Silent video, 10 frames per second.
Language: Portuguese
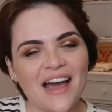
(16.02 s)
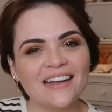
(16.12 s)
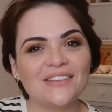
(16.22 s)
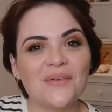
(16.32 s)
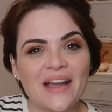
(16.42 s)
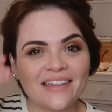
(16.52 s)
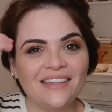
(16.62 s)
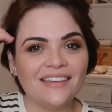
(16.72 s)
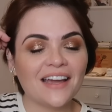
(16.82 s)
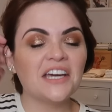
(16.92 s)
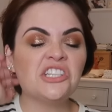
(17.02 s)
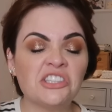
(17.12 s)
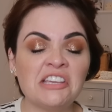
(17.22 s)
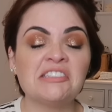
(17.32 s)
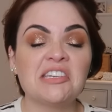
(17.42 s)
Marto aqui,
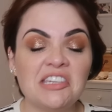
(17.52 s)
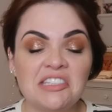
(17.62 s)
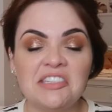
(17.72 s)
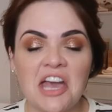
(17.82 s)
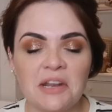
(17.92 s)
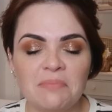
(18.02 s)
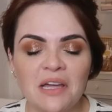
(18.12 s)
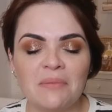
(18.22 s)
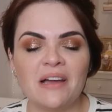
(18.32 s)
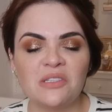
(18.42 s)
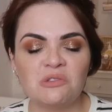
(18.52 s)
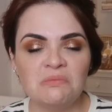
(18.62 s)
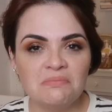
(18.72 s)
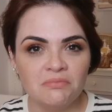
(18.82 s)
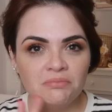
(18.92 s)
acreditem se quiser, para mais
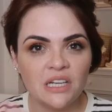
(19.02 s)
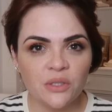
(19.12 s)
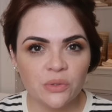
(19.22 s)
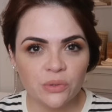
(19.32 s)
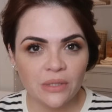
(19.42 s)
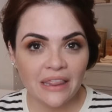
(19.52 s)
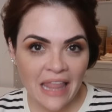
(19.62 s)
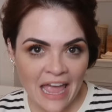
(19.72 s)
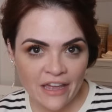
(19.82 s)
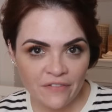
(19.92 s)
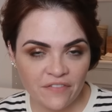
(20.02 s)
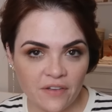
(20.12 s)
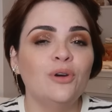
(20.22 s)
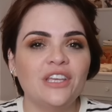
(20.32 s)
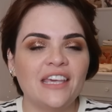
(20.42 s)
um Manu Life.
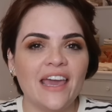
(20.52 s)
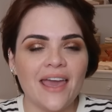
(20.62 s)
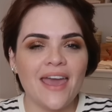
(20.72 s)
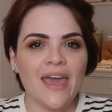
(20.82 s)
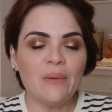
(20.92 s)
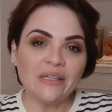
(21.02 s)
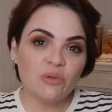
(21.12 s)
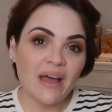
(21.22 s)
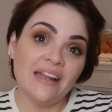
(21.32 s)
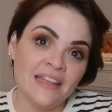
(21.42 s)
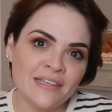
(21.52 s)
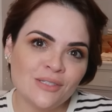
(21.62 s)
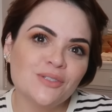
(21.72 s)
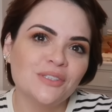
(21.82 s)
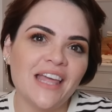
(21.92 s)
Porque eu
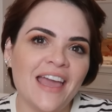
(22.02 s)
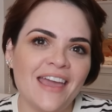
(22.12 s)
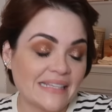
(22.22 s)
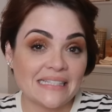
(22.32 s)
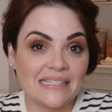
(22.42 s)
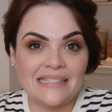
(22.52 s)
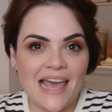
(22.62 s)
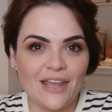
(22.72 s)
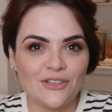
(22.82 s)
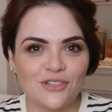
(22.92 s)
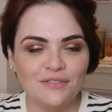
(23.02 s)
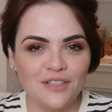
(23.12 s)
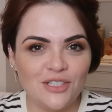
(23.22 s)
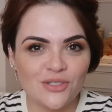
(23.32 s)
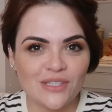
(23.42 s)
atualizo, né, essa série de
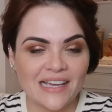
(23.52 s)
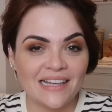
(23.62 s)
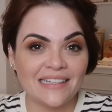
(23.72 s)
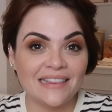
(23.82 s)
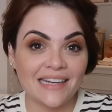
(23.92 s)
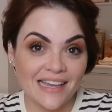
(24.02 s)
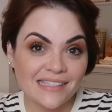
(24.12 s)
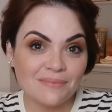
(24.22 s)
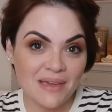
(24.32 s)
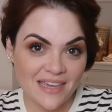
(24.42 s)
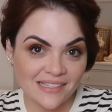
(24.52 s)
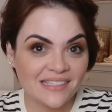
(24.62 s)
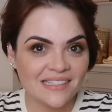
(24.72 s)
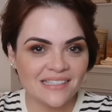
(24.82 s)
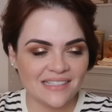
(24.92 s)
vídeos a cada três
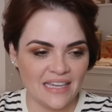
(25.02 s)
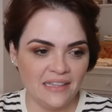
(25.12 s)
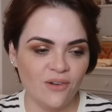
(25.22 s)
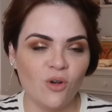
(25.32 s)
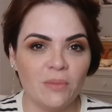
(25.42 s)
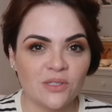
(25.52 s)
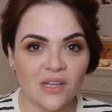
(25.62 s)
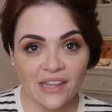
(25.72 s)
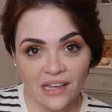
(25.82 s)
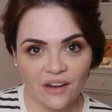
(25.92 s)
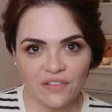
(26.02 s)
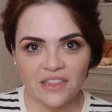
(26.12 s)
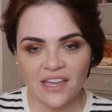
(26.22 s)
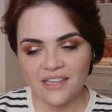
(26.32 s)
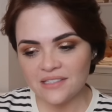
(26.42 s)
meses. Então começou lá na
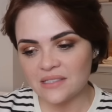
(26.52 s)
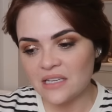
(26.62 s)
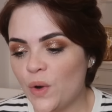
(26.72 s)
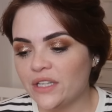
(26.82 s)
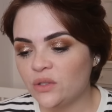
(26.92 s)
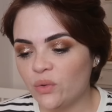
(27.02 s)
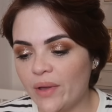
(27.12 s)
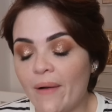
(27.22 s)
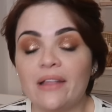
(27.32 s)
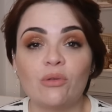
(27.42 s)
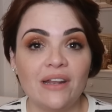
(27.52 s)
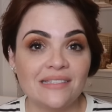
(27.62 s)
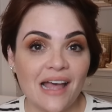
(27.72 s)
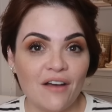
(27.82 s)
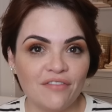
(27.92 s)
gravidez, quando eu
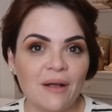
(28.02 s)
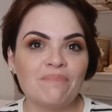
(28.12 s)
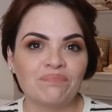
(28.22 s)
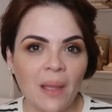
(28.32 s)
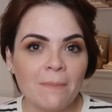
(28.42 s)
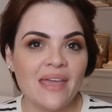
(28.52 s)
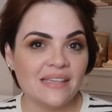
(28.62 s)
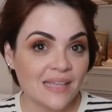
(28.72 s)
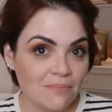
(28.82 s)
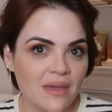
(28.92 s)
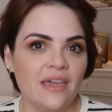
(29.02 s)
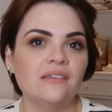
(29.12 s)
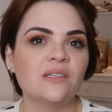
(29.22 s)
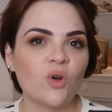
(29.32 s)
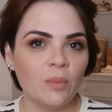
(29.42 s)
atualizava mês a
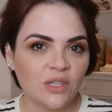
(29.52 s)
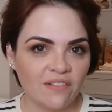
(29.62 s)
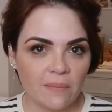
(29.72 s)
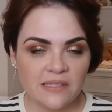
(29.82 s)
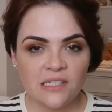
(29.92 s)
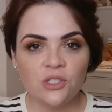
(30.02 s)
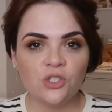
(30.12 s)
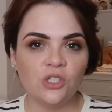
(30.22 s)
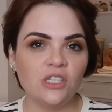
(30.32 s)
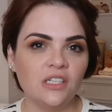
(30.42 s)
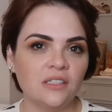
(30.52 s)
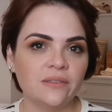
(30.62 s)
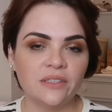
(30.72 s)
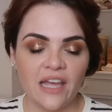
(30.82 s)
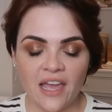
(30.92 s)
mês e como eu tava me
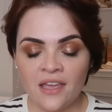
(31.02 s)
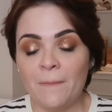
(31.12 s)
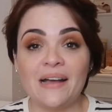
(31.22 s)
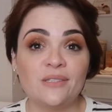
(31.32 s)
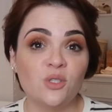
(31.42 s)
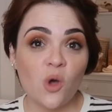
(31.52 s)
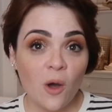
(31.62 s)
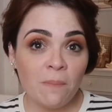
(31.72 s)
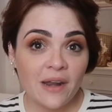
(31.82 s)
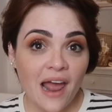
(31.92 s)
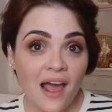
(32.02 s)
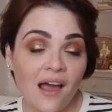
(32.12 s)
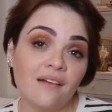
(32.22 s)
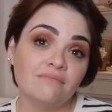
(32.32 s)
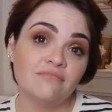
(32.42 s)
sentindo, né? Passou
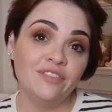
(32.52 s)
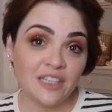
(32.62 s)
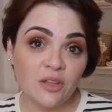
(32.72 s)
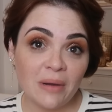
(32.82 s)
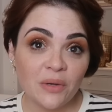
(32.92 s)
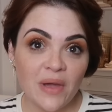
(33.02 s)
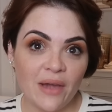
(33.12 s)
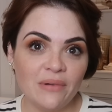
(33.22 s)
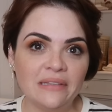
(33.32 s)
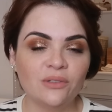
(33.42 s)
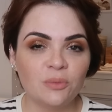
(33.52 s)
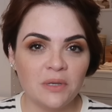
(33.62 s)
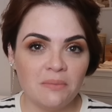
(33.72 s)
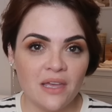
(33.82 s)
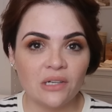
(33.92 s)
pra vida do Manuel, então do
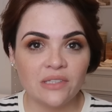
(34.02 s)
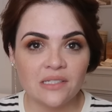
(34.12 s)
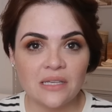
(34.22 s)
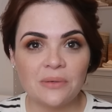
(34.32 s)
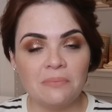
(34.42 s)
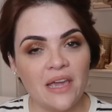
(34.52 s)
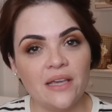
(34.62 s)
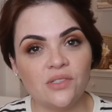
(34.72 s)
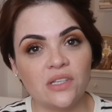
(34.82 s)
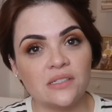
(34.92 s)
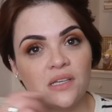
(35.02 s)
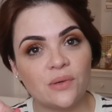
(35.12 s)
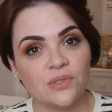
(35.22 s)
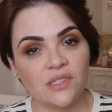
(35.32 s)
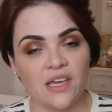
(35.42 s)
primeiro ao terceiro mês, do
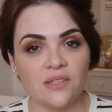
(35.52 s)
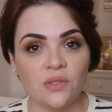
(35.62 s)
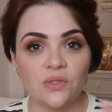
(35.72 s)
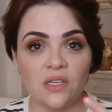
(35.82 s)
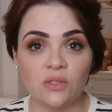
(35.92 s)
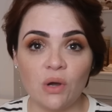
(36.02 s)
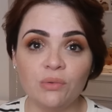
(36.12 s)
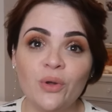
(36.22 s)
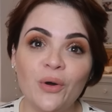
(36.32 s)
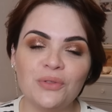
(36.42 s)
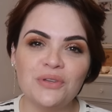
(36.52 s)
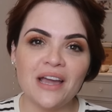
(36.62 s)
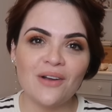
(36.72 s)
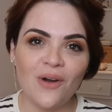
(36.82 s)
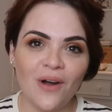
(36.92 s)
terceiro ao sexto, do sexto ao nono e
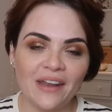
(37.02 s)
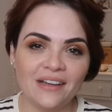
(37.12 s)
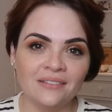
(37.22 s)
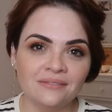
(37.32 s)
agora